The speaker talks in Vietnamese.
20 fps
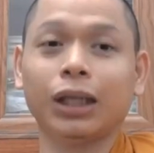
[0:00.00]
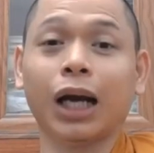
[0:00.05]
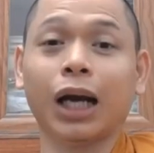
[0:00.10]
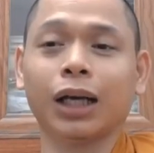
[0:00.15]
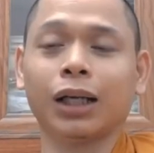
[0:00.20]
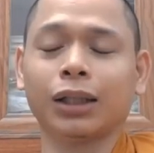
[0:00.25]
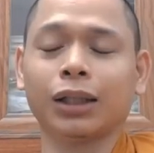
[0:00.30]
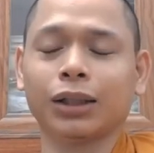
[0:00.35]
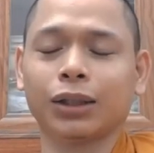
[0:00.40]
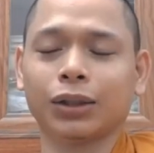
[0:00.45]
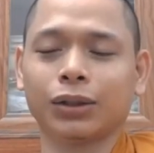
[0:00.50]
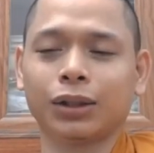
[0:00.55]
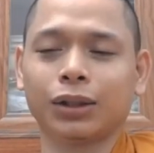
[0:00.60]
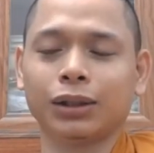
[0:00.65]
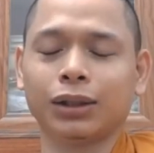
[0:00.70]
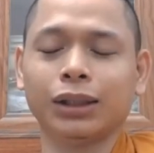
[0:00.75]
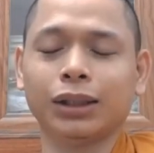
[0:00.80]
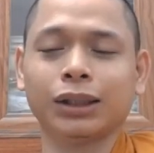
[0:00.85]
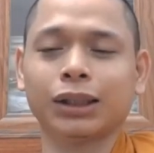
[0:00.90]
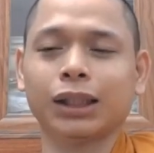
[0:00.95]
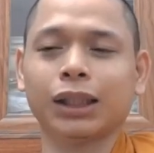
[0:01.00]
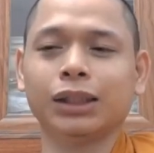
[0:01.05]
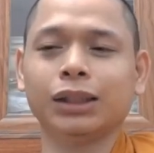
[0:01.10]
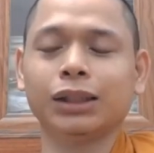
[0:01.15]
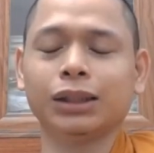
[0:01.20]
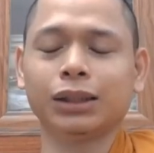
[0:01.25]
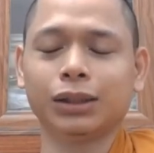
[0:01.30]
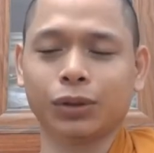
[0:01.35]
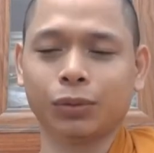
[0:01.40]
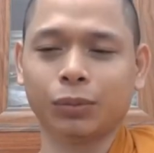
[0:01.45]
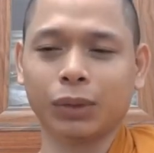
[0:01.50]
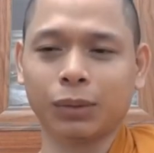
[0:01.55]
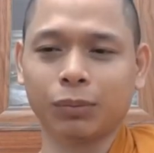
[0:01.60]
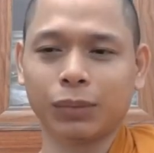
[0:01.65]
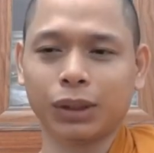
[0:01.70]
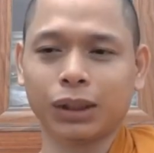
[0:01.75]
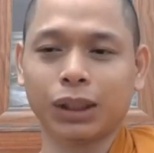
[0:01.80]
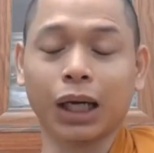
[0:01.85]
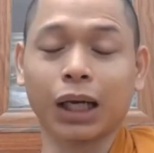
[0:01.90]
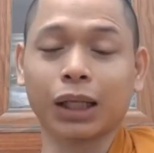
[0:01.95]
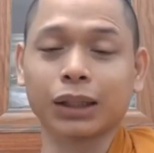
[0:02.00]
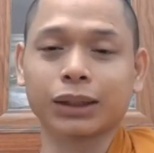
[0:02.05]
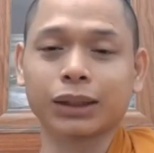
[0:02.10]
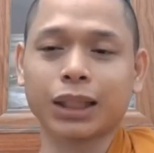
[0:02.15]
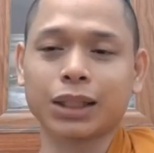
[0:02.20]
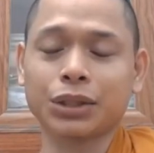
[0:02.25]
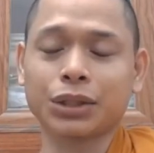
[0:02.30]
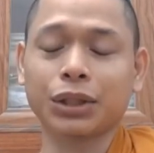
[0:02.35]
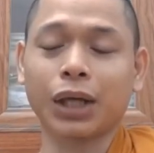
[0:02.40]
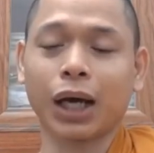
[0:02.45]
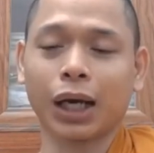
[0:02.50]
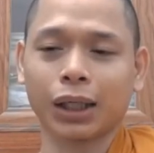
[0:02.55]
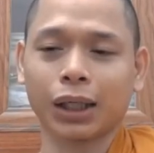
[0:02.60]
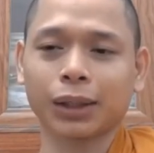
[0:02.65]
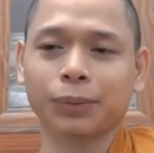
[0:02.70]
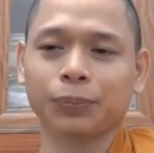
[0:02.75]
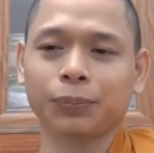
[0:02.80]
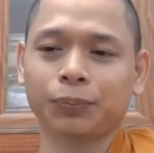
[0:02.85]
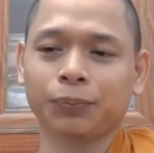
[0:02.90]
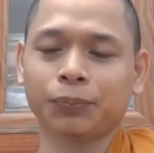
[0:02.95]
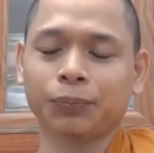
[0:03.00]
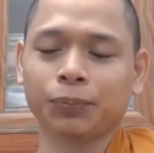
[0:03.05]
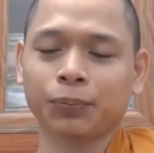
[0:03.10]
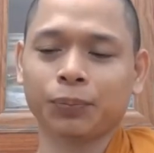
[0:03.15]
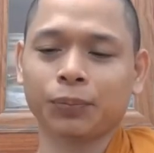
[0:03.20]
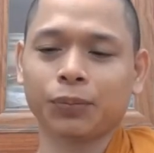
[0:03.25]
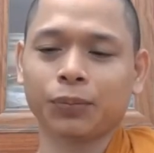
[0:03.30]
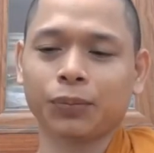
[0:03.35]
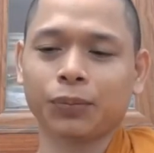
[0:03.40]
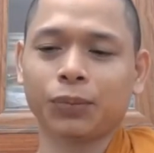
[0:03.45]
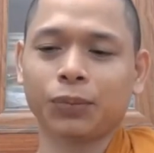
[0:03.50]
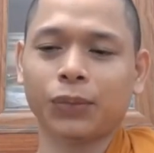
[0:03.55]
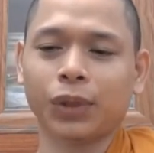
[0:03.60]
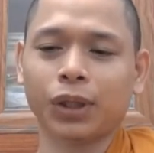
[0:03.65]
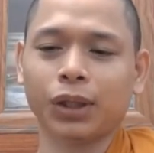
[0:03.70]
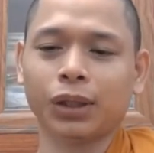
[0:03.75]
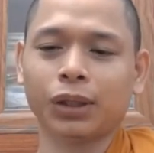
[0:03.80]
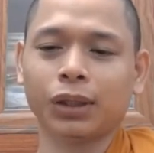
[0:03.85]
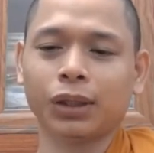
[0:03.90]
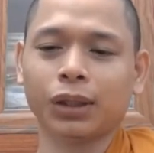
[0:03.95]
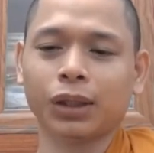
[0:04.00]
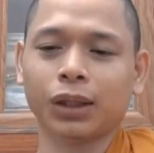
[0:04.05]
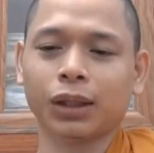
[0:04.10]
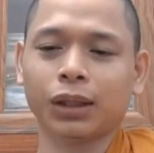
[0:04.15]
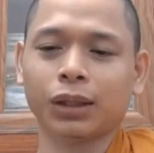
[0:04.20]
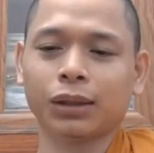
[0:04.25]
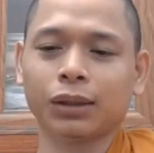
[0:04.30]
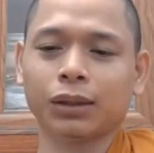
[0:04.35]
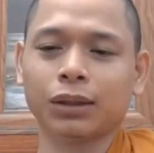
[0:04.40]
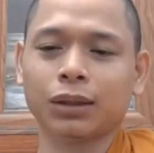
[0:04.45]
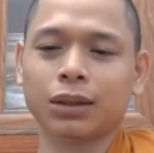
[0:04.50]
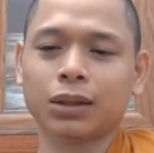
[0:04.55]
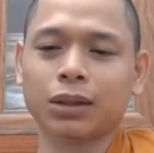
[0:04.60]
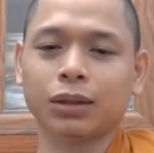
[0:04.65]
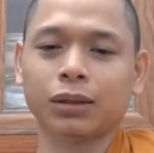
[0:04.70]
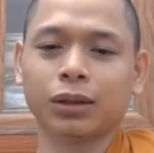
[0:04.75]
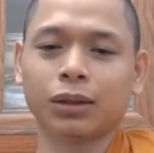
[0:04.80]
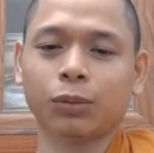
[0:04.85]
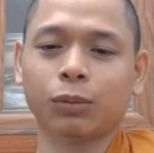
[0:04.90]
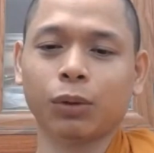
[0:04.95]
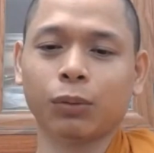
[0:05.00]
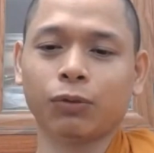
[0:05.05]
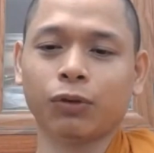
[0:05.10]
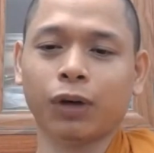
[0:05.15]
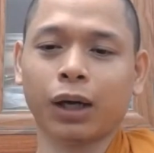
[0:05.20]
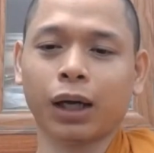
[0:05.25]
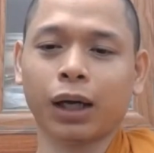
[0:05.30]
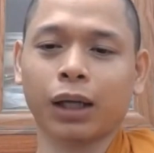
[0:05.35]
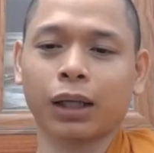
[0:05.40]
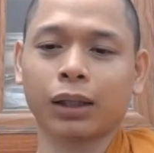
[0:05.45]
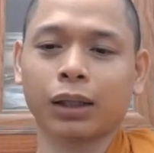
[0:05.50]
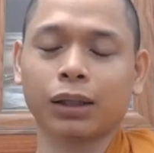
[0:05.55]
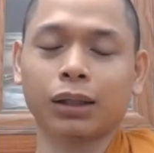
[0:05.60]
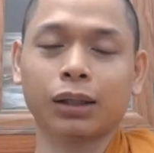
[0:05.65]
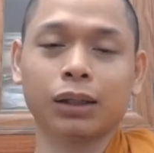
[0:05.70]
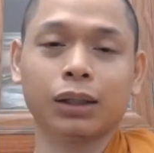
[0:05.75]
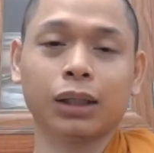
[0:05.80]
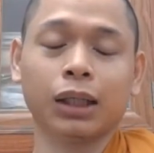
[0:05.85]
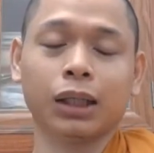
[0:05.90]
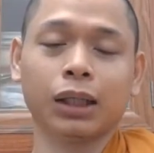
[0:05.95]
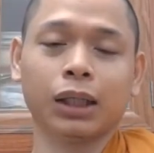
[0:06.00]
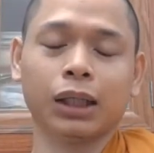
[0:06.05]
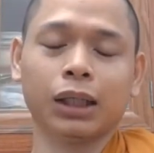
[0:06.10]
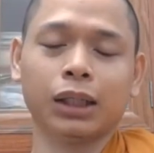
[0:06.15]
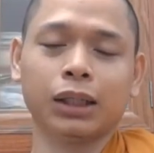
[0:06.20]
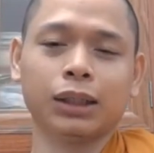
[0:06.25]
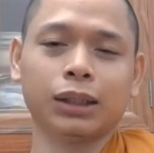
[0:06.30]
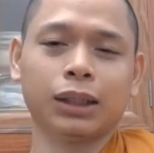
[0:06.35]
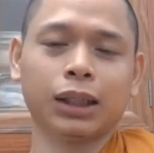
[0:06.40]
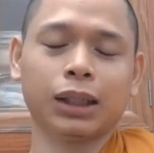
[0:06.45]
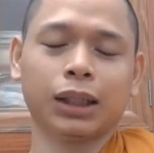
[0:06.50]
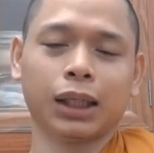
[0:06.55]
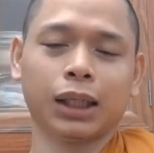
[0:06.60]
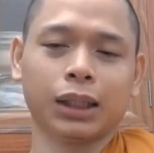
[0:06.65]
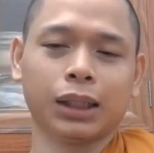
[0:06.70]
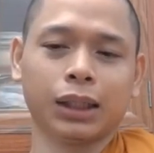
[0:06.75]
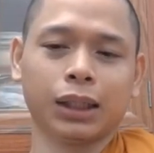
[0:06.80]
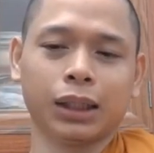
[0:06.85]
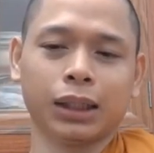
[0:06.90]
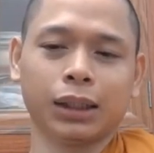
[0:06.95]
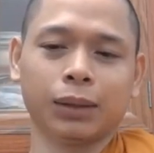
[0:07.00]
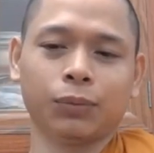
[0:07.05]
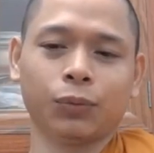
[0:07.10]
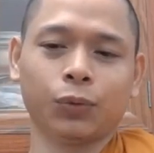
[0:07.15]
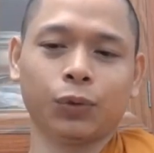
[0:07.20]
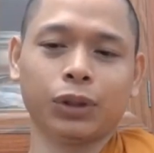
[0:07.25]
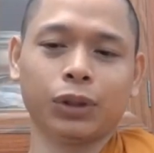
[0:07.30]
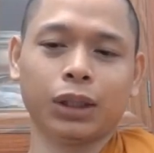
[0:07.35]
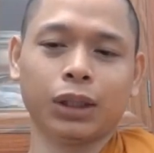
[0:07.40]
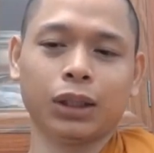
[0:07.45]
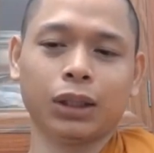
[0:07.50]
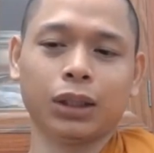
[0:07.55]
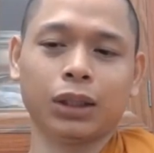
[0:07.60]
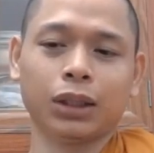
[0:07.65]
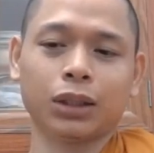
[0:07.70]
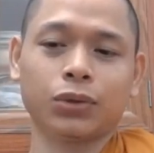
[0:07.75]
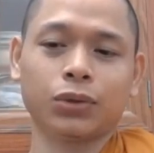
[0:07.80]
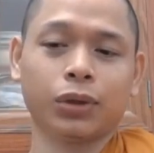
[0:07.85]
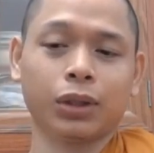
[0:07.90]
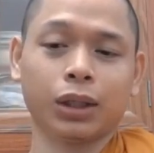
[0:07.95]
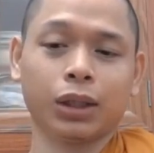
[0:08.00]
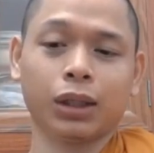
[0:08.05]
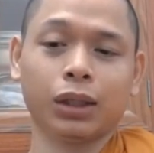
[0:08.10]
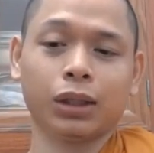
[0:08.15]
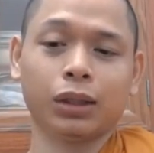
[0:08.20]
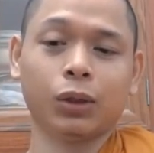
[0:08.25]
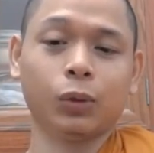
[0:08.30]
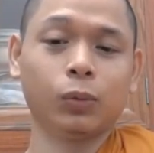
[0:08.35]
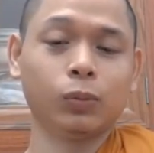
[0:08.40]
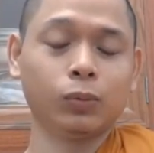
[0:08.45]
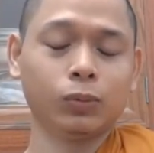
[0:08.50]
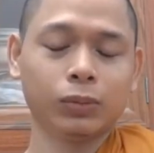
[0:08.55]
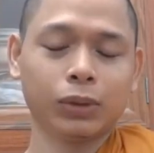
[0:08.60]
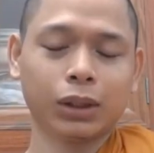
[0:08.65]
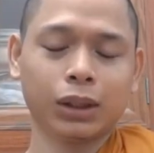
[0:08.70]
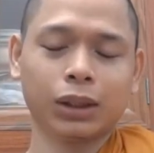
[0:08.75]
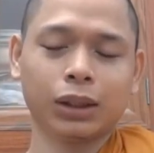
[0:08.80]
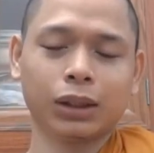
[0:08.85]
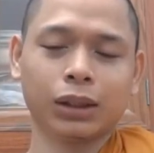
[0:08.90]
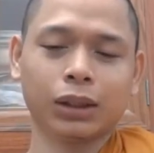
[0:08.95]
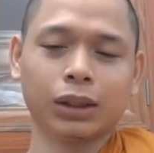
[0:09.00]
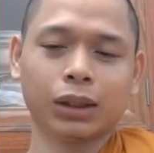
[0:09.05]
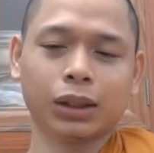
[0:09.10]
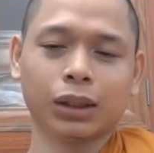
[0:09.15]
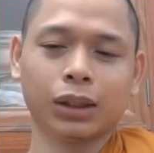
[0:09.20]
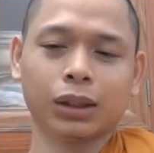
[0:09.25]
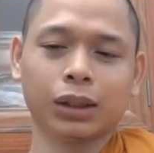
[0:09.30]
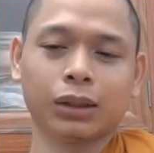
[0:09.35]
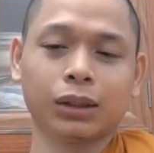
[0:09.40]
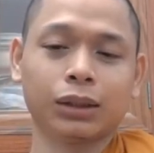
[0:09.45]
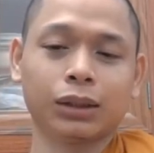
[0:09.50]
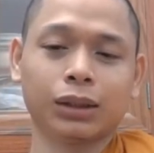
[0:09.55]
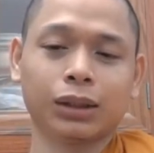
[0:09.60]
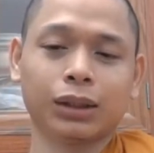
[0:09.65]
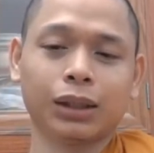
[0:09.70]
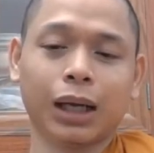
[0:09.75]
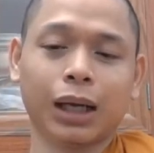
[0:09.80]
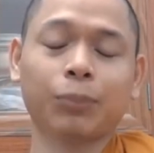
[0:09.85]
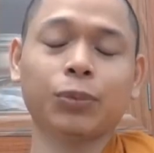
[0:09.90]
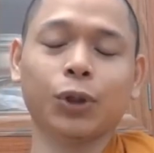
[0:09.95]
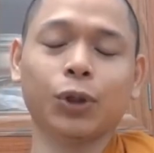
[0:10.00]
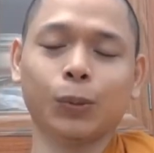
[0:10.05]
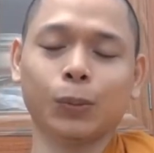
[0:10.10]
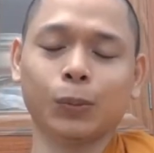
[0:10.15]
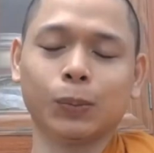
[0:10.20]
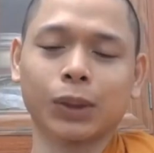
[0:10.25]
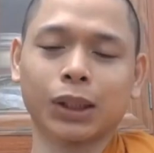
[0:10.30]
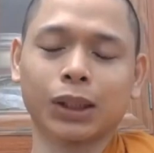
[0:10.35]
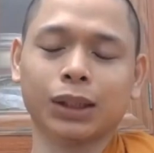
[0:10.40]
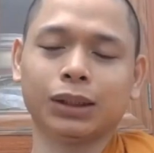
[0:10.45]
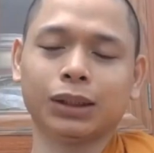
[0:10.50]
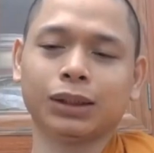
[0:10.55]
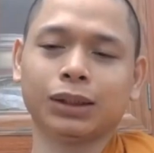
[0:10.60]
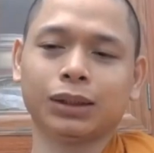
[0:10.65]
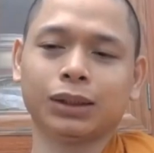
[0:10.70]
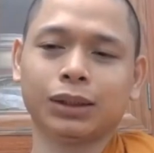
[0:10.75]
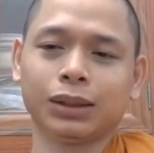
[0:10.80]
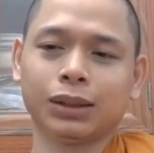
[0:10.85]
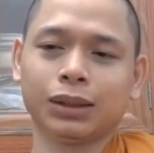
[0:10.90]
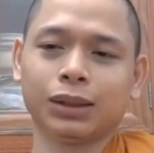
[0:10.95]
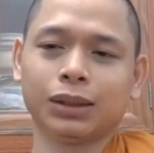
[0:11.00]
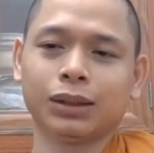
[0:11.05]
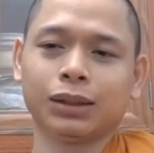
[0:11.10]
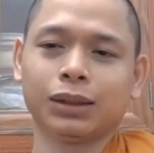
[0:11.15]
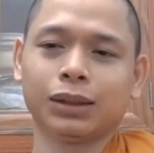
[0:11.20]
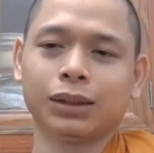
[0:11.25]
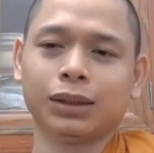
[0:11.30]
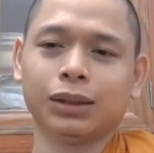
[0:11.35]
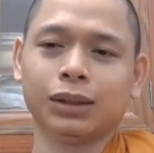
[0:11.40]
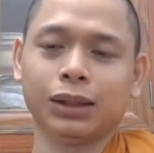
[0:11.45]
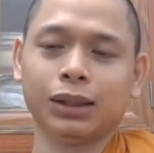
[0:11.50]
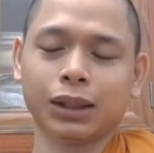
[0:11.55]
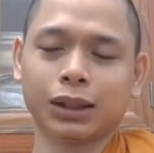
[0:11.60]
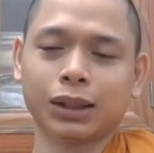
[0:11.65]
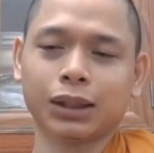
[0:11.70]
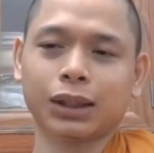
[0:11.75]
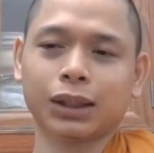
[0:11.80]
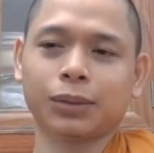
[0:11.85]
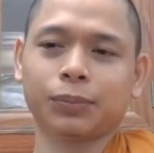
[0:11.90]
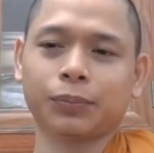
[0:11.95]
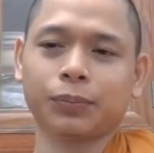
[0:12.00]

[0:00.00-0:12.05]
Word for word: dần cho nó nhiều tử rồi mình mới nhận ra sự thật á thì uh, sư có một vài cái lời đề nghị như thế này quý vị suy nghĩ đúng thì uh, áp dụng ha thứ nhất á,